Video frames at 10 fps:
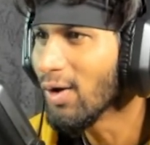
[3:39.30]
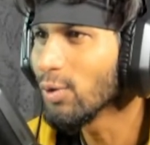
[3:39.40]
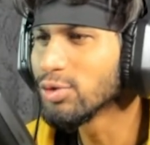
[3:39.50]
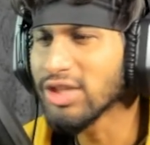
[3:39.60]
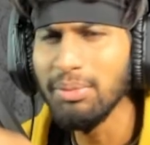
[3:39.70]

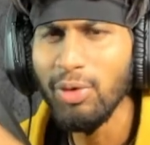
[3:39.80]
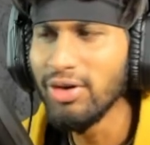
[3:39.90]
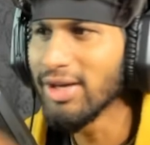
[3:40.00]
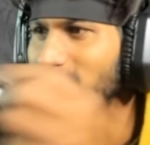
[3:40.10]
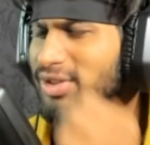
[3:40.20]
उसकी
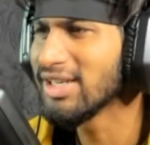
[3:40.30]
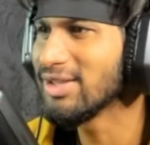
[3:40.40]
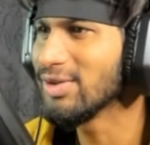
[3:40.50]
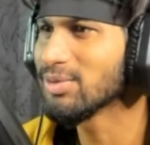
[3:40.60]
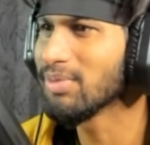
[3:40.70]
मुंडी घुस गई
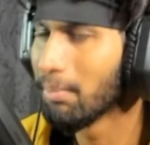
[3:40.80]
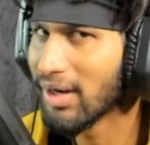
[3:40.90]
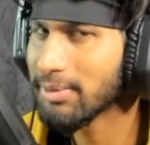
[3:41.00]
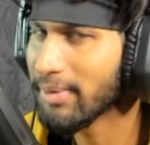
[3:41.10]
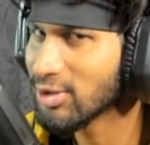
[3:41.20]
थी उसमें
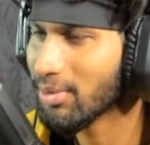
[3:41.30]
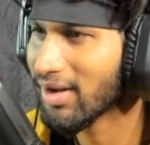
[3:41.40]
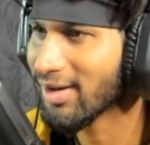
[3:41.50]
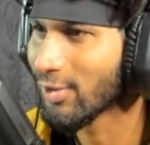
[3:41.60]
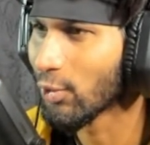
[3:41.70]
बट मैं
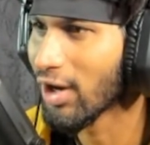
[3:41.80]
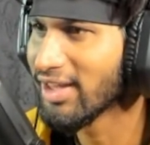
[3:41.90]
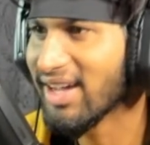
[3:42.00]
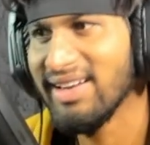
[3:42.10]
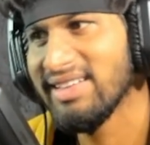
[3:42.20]
दोबारा करूंगा
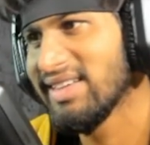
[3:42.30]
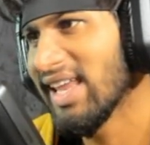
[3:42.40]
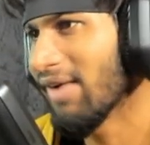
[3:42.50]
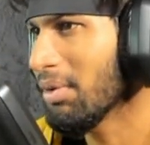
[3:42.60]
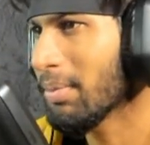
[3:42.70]
यार
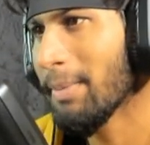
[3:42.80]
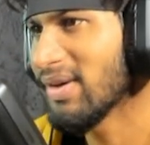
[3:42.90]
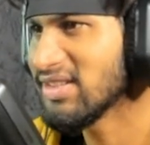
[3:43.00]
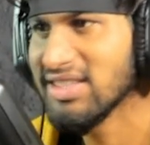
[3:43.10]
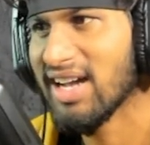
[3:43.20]
ये लेवल बड़ा
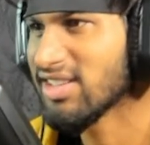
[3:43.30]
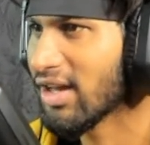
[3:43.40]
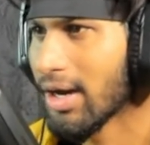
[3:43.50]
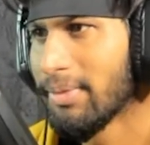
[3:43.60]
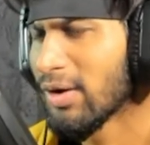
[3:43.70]
मजेदार से
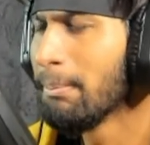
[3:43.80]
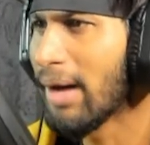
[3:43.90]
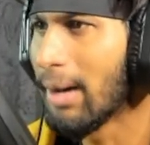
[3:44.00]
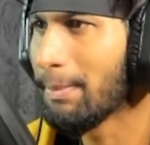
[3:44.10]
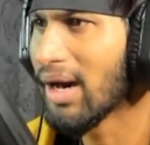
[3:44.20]
लगा मेरे को
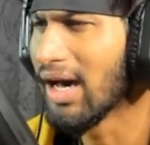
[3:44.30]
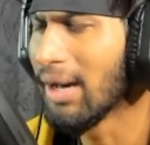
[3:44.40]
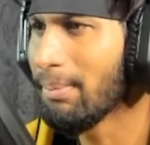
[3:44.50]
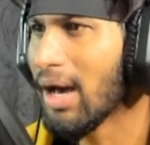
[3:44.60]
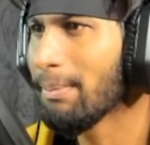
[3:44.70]
पापा
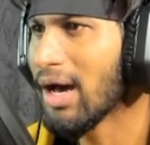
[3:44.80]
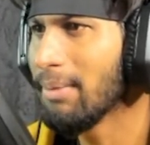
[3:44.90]
पापा